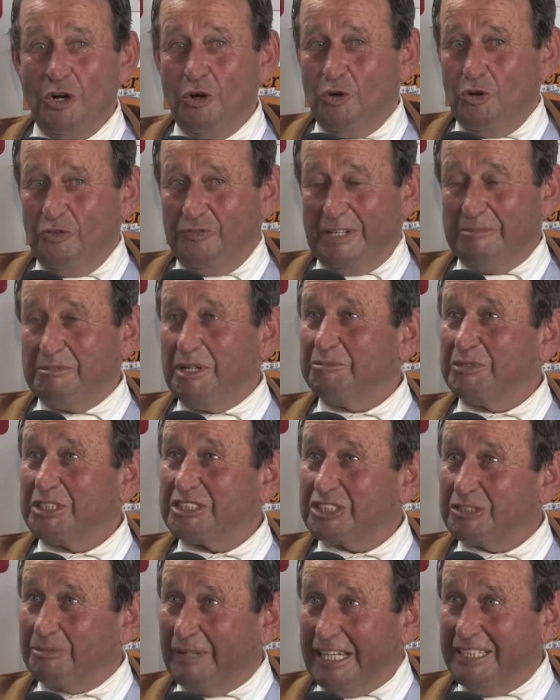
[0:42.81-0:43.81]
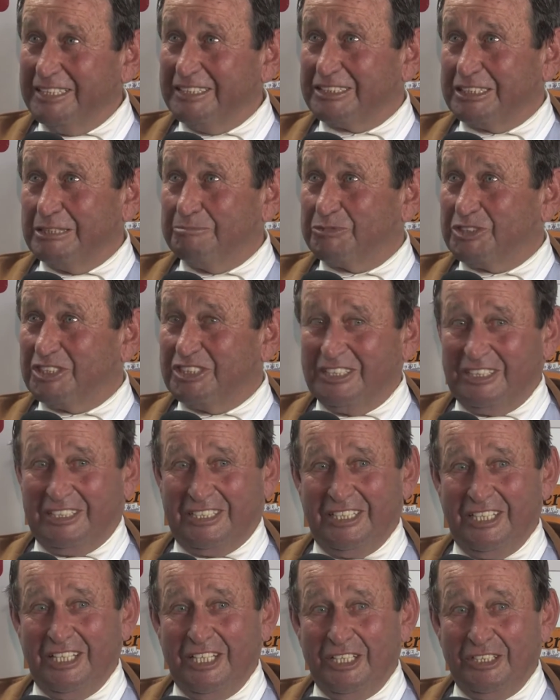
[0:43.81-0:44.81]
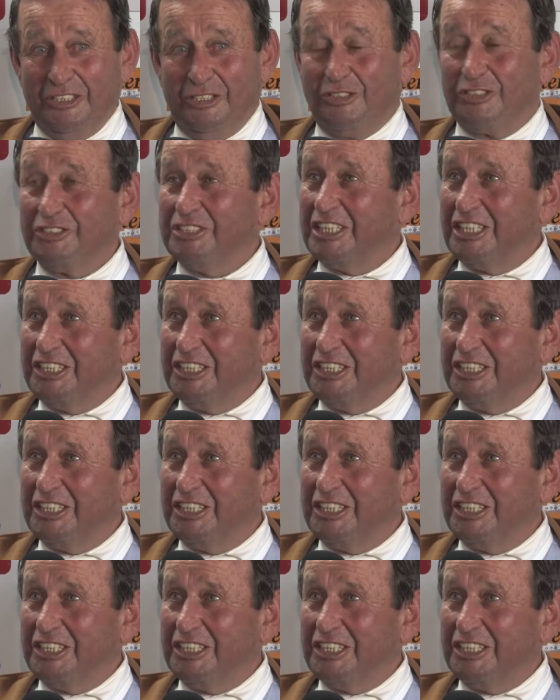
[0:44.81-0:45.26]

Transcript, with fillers: Und wenn man mit 72 noch einen